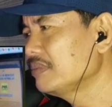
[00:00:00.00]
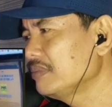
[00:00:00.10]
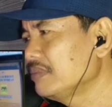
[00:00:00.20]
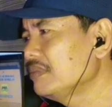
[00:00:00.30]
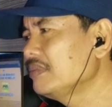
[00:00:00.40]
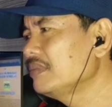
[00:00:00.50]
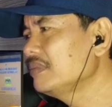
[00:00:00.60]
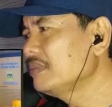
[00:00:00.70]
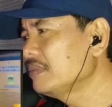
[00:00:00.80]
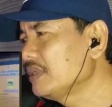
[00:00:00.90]

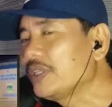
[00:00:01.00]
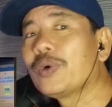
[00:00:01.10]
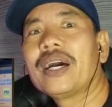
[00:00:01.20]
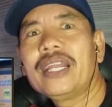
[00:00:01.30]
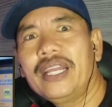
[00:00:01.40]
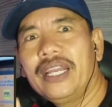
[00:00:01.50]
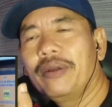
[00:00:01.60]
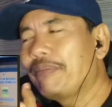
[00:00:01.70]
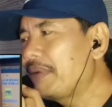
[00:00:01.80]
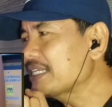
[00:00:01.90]
Hmm. Itu
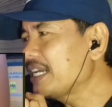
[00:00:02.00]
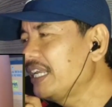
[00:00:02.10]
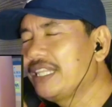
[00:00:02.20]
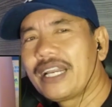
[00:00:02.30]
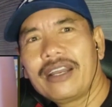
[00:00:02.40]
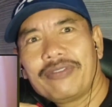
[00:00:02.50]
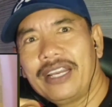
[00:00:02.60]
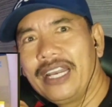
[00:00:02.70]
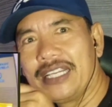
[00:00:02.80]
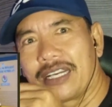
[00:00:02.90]
hari masa Indra
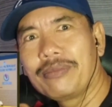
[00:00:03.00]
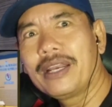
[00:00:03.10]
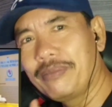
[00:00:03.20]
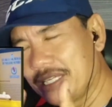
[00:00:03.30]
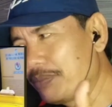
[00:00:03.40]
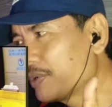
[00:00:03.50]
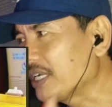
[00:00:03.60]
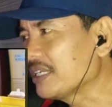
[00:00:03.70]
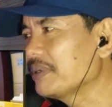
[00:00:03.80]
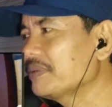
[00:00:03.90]
FN diajak kemarin masih buka.